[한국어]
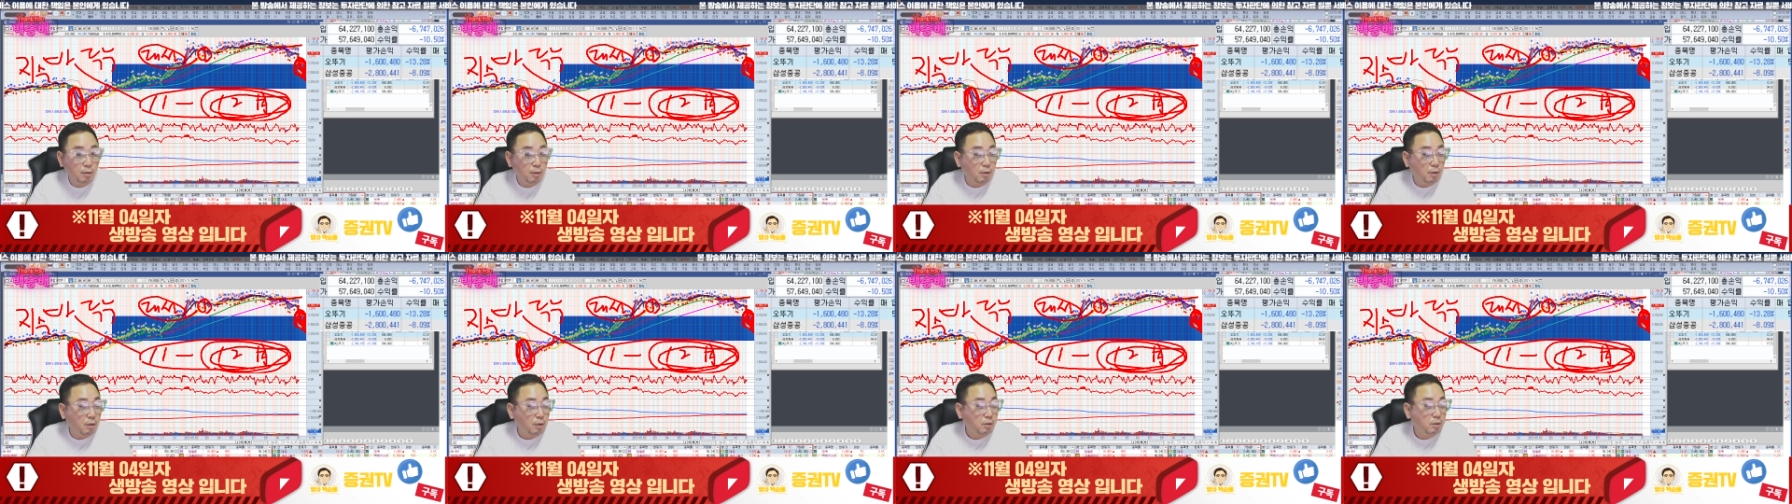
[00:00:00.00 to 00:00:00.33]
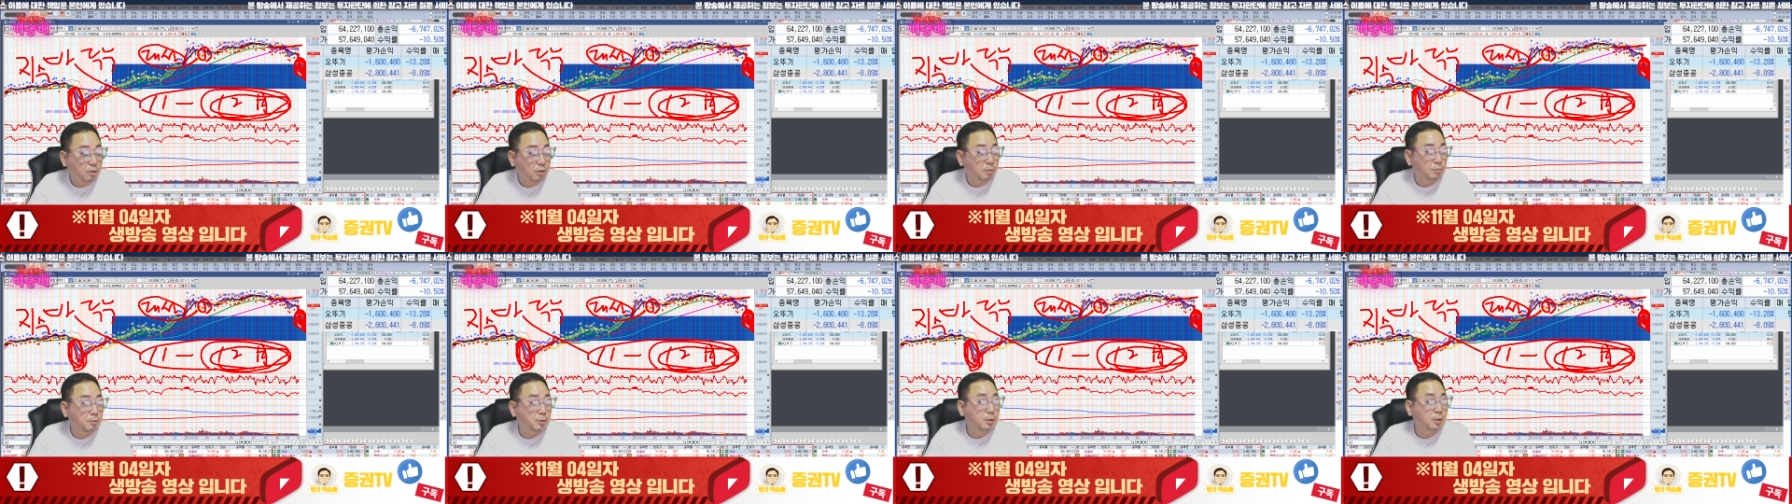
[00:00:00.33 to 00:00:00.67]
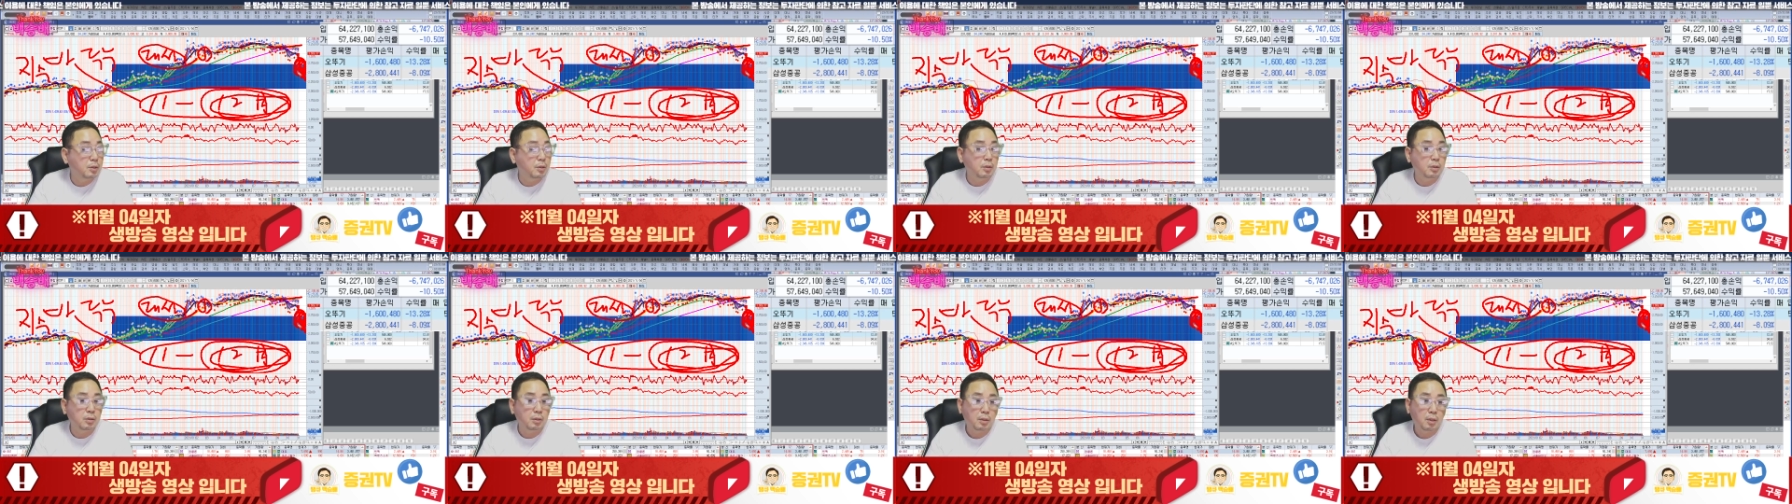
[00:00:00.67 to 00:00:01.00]
어,
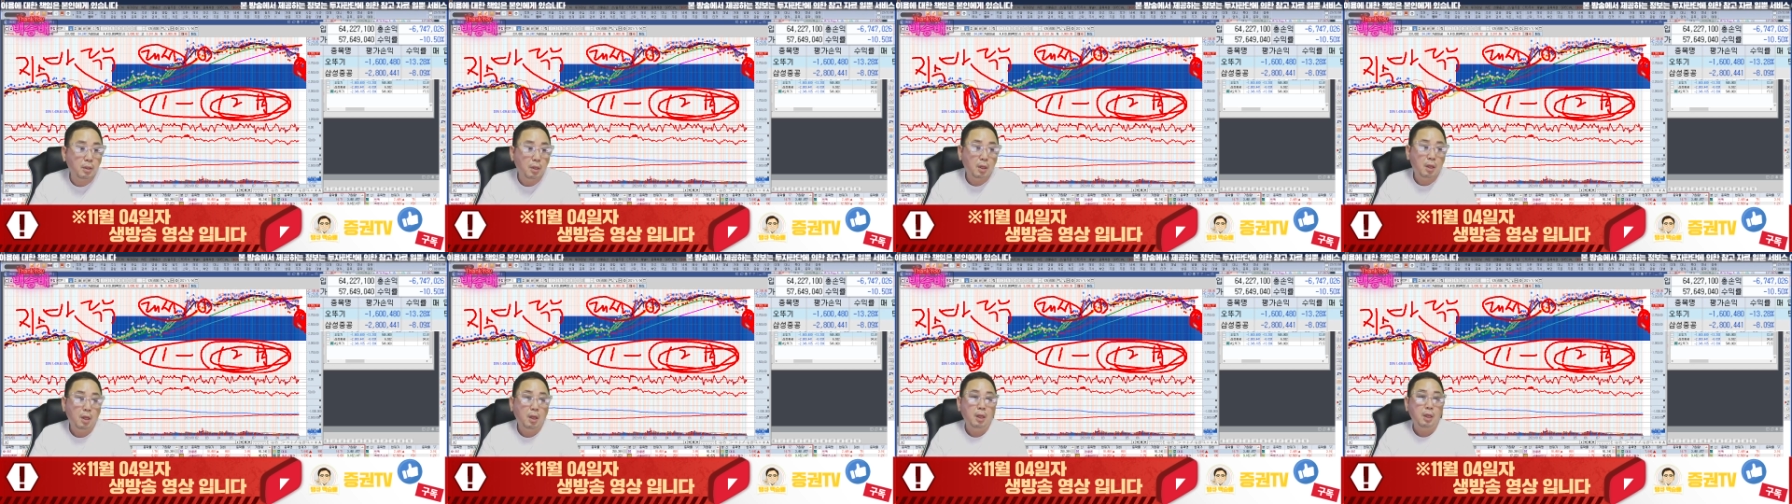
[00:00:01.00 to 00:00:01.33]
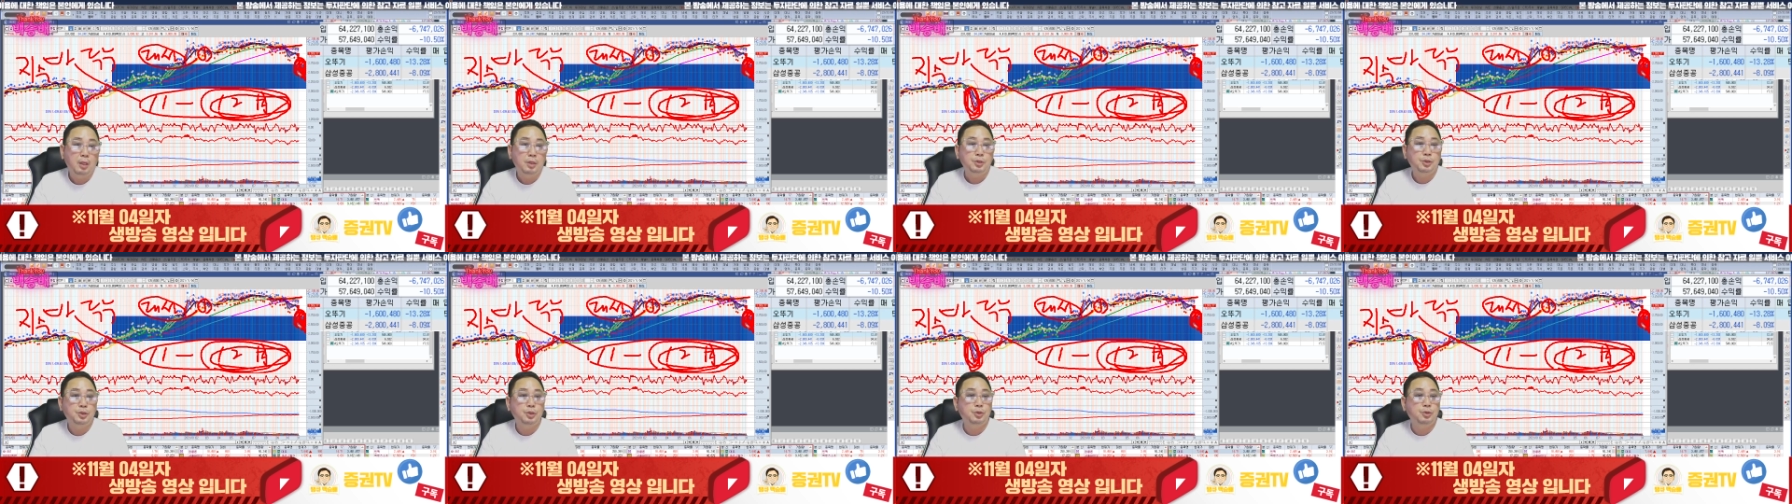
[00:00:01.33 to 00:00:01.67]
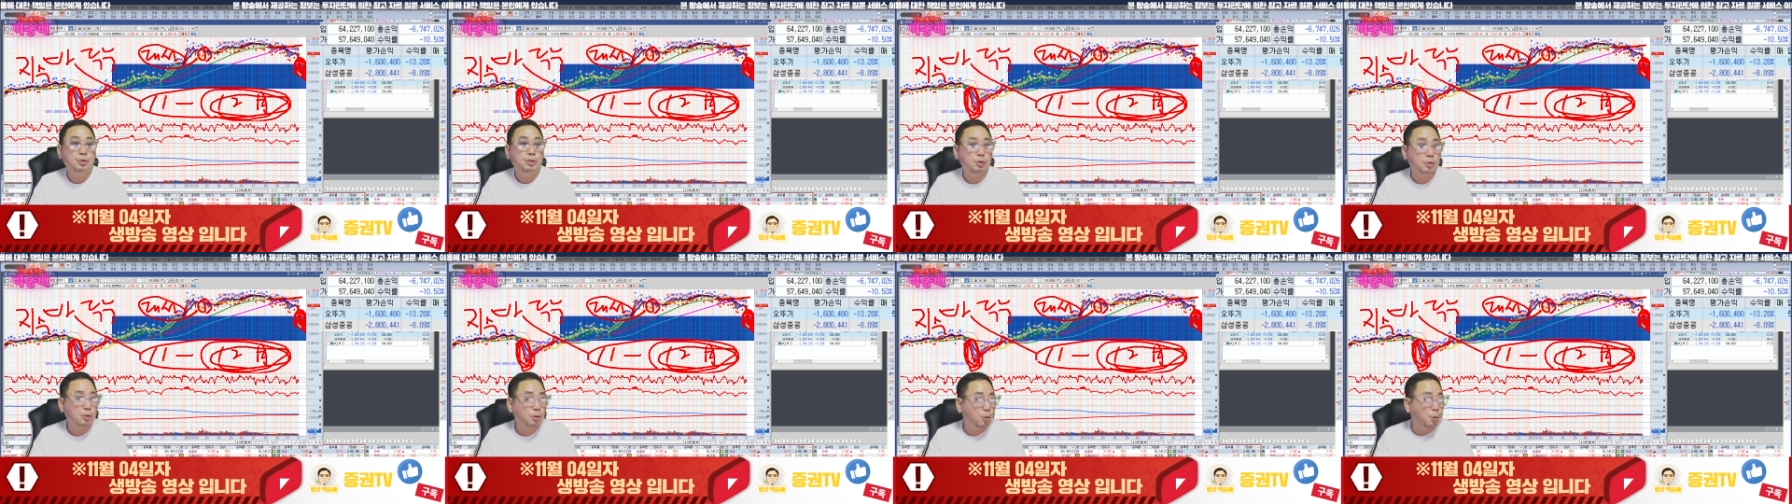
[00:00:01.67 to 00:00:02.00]
그러면 지수를